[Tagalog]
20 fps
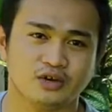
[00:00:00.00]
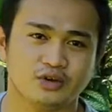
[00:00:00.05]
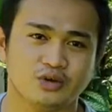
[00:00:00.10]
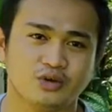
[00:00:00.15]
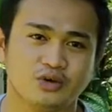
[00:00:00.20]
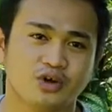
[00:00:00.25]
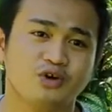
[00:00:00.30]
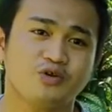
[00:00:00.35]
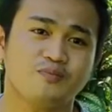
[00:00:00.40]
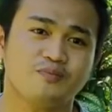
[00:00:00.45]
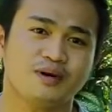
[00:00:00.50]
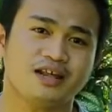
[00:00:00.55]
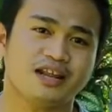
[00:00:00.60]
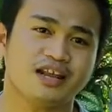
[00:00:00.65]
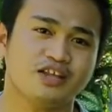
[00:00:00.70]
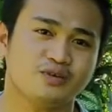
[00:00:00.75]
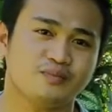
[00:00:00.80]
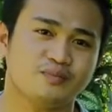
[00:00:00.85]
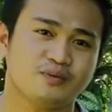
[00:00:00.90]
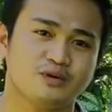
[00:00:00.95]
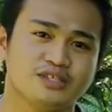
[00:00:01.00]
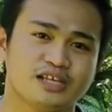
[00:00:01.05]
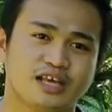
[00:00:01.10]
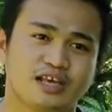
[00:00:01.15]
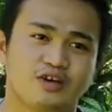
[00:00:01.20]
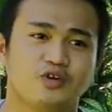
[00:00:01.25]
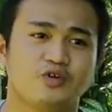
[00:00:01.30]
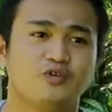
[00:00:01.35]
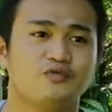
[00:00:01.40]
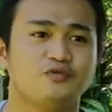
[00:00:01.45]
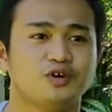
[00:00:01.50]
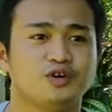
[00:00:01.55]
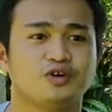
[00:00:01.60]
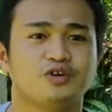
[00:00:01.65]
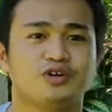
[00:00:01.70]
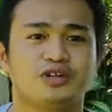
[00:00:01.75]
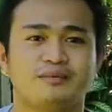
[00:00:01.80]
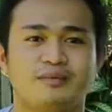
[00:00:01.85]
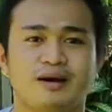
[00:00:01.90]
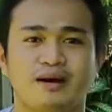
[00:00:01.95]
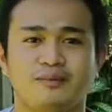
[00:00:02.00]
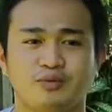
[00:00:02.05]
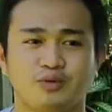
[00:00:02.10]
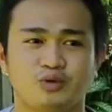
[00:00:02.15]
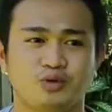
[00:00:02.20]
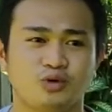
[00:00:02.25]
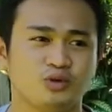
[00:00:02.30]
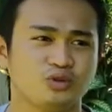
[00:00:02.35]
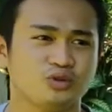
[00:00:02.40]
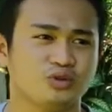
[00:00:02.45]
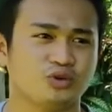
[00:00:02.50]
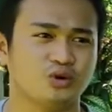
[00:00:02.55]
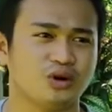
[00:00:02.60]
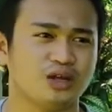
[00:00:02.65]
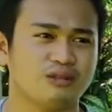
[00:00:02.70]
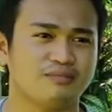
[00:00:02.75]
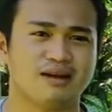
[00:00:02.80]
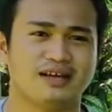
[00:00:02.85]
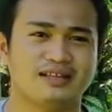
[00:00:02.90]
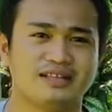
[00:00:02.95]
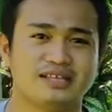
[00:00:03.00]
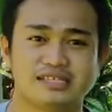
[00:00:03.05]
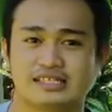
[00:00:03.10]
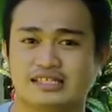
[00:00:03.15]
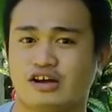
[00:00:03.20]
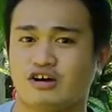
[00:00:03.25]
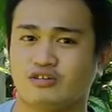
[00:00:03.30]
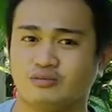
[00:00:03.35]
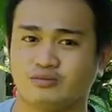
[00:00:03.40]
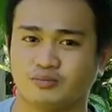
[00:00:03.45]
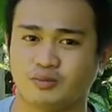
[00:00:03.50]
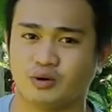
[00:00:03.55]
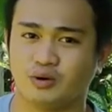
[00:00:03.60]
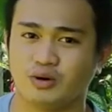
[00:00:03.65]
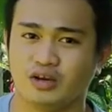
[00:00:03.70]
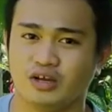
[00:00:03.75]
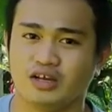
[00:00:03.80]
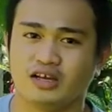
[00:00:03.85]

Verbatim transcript: kung ikumpara nyo po sa i-offer ko ng mga produkto at mga discount po